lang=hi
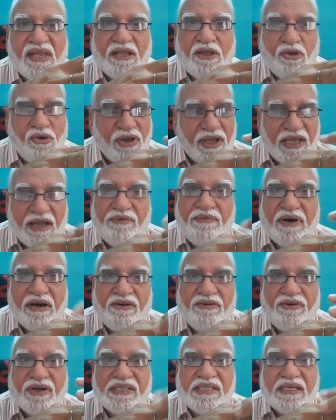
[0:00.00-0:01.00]
क्योंकि ये
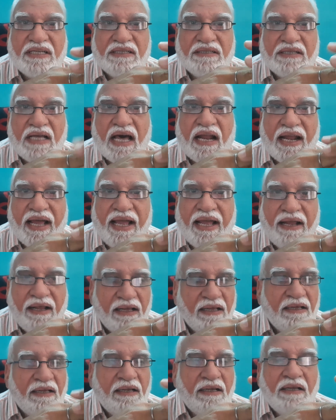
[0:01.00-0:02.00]
वजनदार है
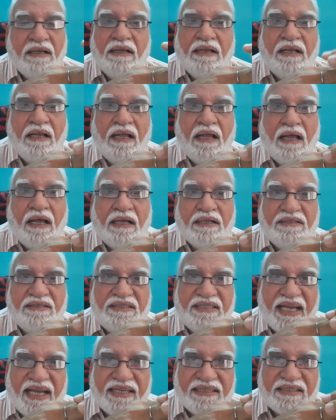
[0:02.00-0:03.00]

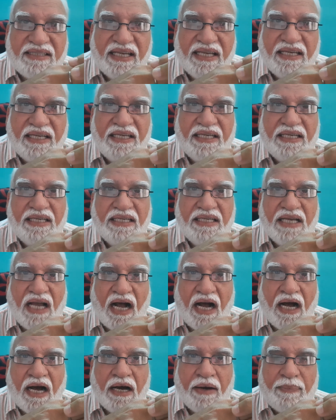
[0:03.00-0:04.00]
जैसे ही
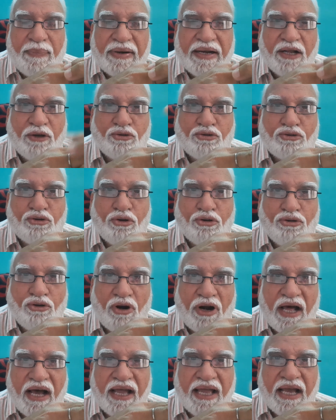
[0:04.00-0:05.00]
आपने उसको
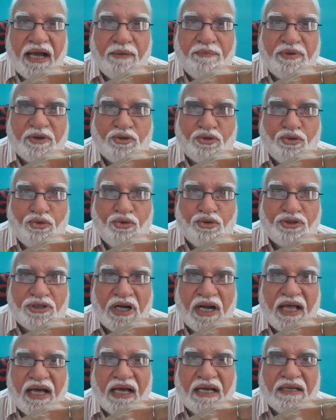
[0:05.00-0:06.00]
दौड़ाया पशु
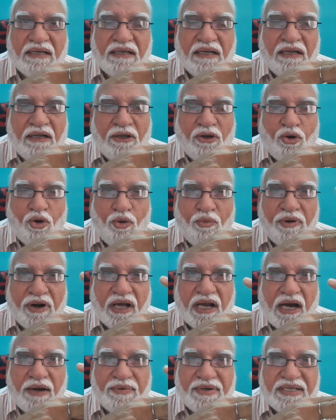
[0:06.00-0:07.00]
उछड़ा उबड़
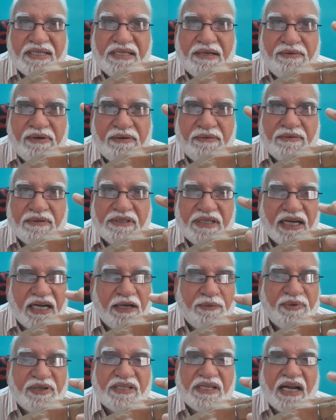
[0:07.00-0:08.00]
खाबड़ जमे
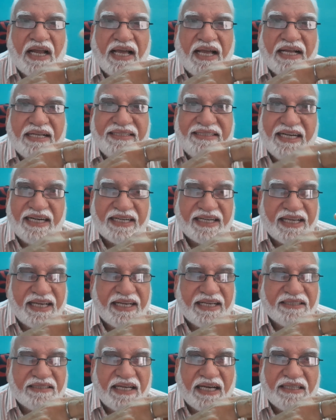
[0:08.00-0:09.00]
जगह पे चलाया झटके
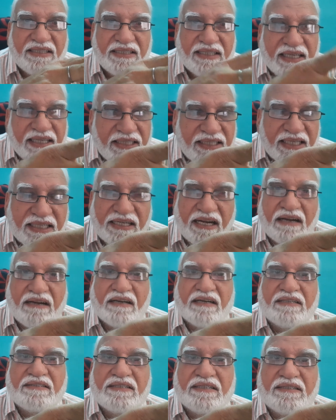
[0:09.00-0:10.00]
के साथ ये ये टर्न
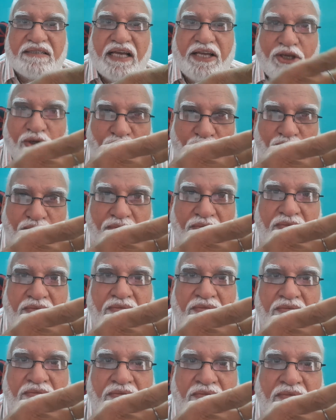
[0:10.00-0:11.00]
कर सकता है यूं
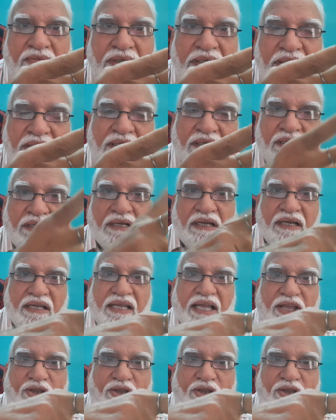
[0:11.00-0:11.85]
ये